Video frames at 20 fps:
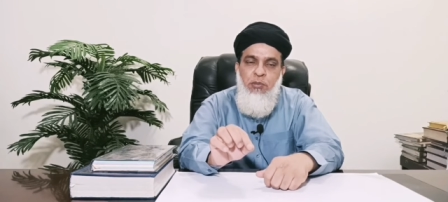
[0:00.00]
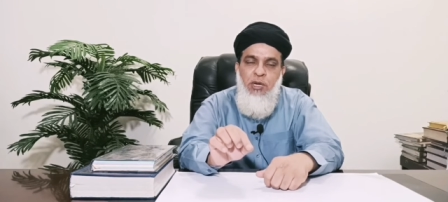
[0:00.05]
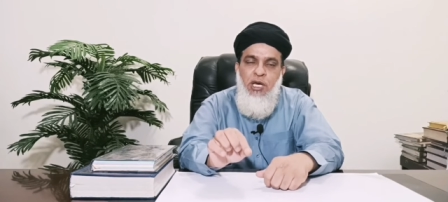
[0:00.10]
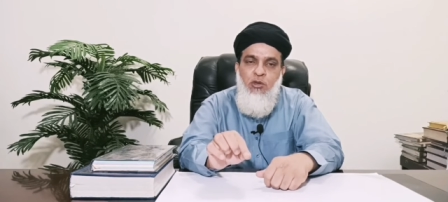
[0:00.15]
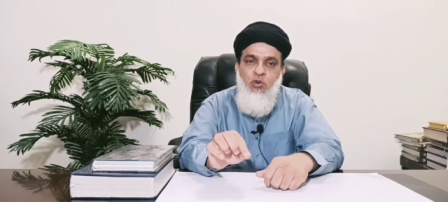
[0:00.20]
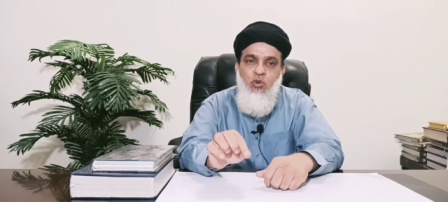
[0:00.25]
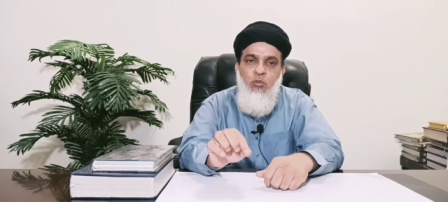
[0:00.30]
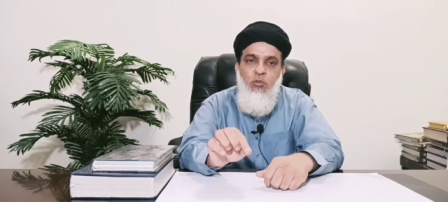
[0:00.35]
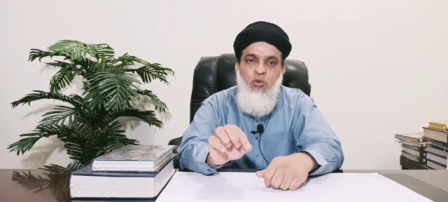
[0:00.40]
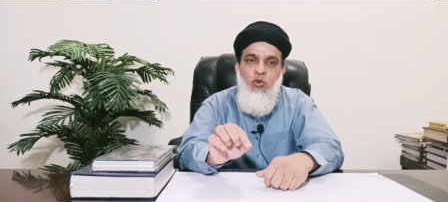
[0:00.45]

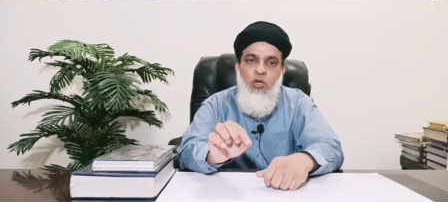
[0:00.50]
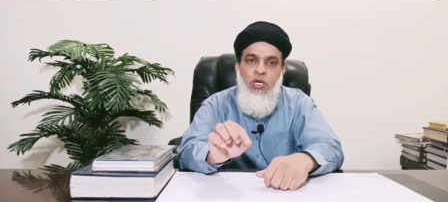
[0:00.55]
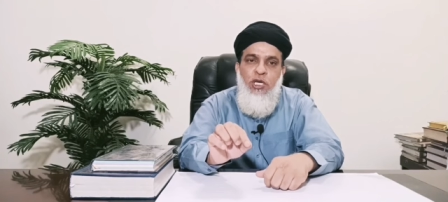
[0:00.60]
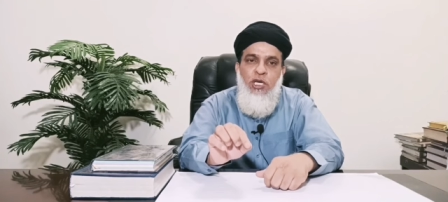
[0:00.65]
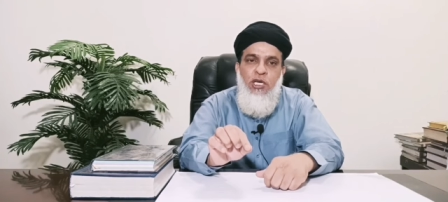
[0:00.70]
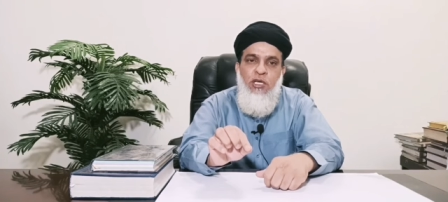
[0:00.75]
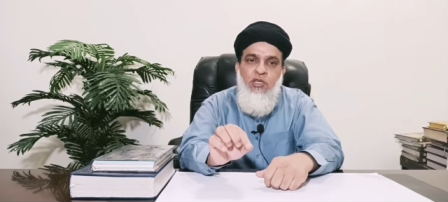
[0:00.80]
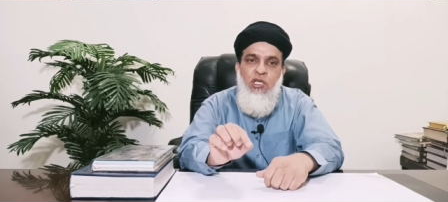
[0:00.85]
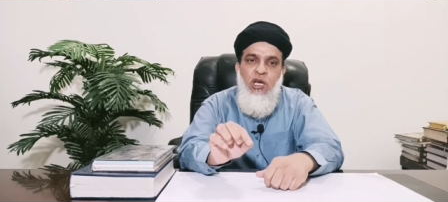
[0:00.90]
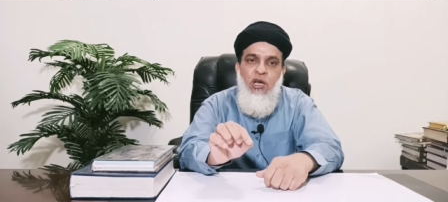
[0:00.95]
मैं तुमको
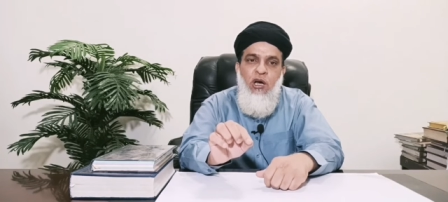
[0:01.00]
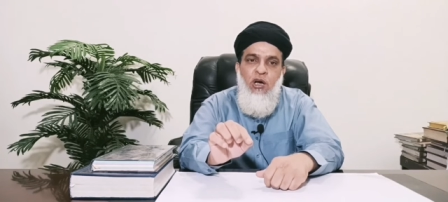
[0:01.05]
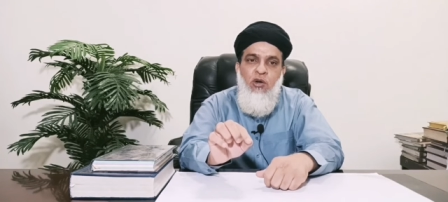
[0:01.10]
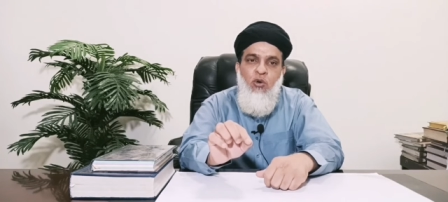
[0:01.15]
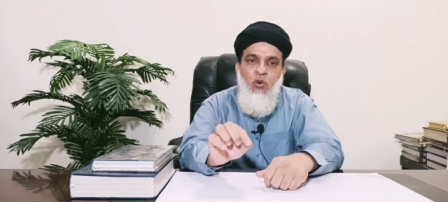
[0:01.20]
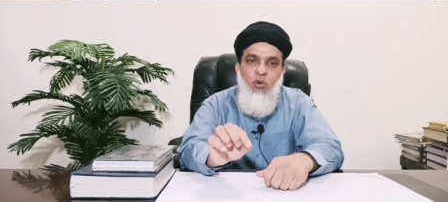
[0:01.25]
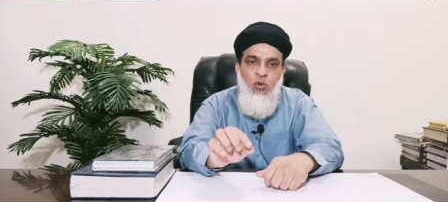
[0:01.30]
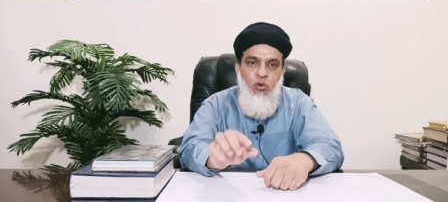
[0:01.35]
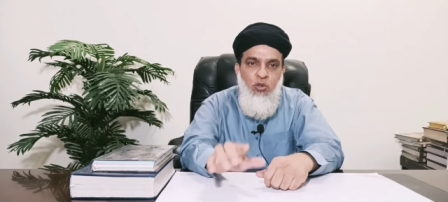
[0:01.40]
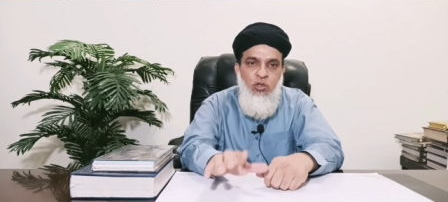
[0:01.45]
एक
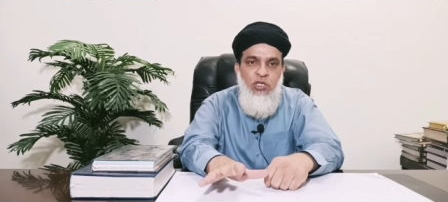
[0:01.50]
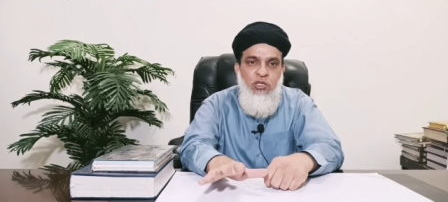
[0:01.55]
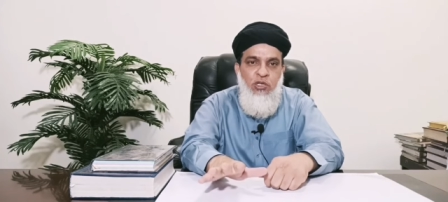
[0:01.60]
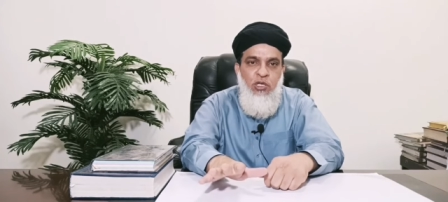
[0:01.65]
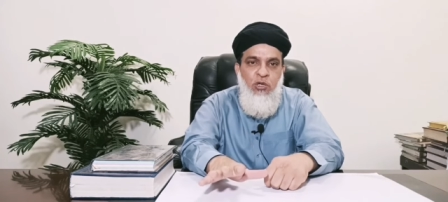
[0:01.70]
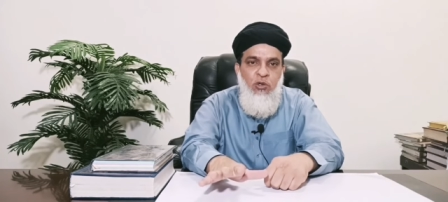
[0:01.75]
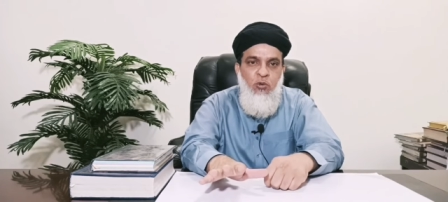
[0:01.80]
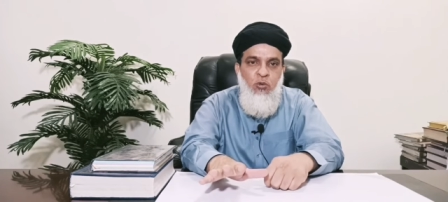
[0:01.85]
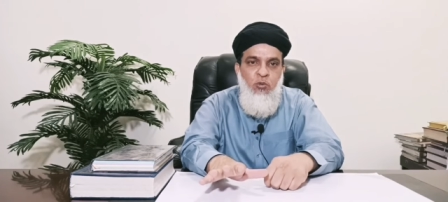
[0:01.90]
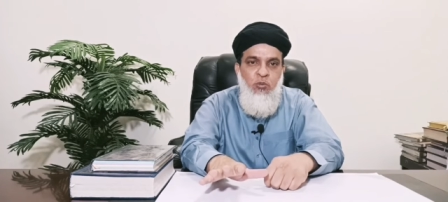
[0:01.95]
तलाक और
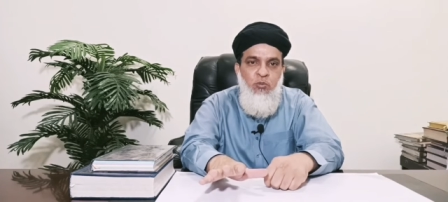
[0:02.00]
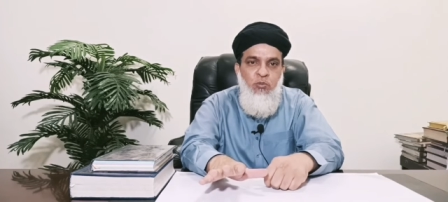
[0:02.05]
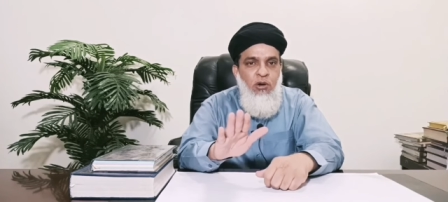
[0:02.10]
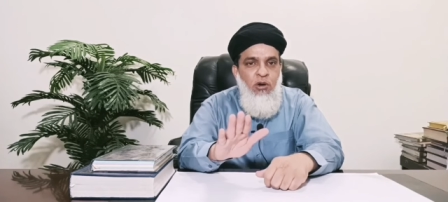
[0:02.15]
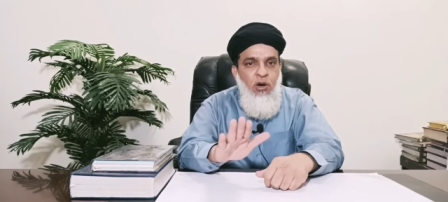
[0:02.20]
देता हूँ